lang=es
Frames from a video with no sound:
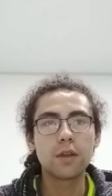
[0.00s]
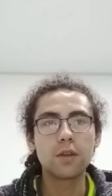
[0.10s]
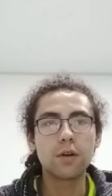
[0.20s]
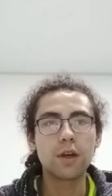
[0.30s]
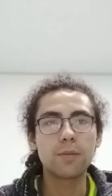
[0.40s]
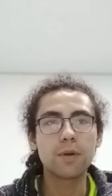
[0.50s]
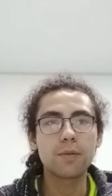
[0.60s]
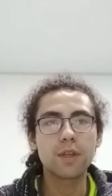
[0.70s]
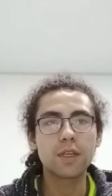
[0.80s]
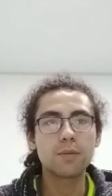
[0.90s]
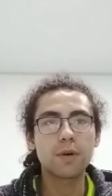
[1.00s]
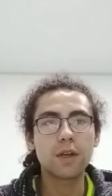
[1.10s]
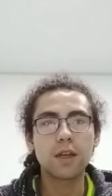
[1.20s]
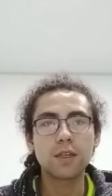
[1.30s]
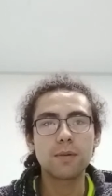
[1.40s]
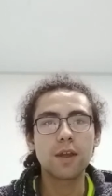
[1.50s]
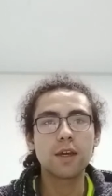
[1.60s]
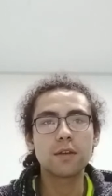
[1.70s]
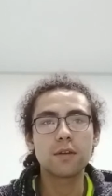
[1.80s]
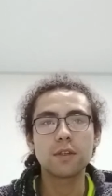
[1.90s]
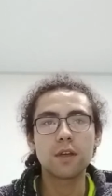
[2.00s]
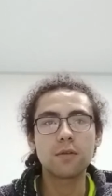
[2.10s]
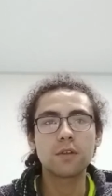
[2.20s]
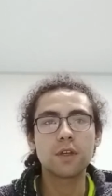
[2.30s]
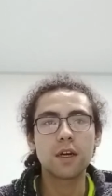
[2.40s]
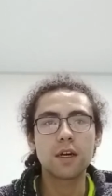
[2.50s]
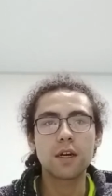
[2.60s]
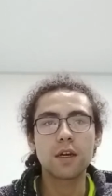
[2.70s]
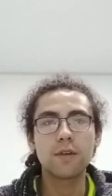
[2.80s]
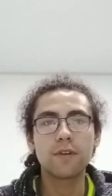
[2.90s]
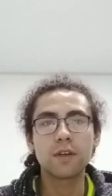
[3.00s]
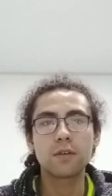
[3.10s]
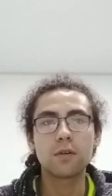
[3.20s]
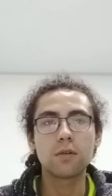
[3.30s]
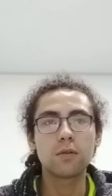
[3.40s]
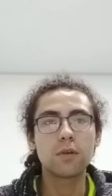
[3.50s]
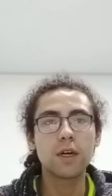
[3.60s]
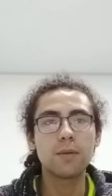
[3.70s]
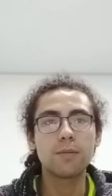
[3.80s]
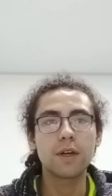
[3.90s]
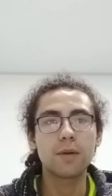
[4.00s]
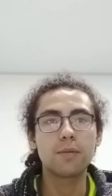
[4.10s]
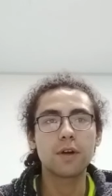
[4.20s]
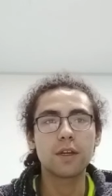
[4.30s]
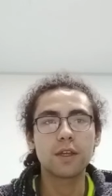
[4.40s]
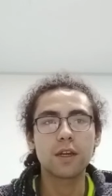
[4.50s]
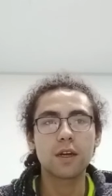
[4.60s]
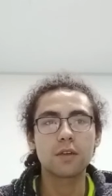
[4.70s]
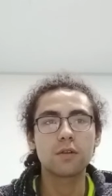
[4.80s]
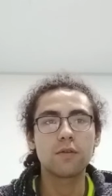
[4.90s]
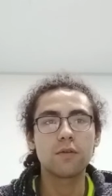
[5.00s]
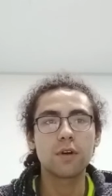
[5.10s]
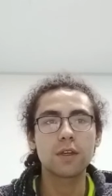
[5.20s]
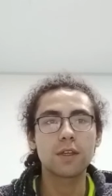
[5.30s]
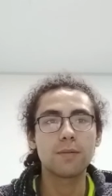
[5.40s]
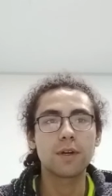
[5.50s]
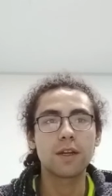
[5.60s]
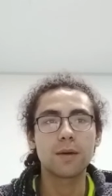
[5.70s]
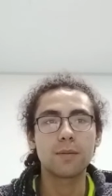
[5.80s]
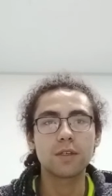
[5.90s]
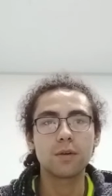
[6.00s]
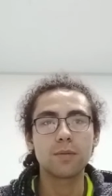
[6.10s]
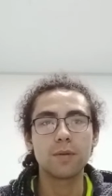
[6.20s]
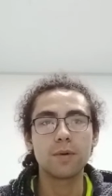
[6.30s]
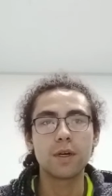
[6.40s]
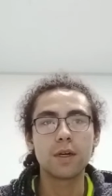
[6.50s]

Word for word: Docker permite separar las aplicaciones de nuestra infraestructura para poder entregar software de manera más óptima.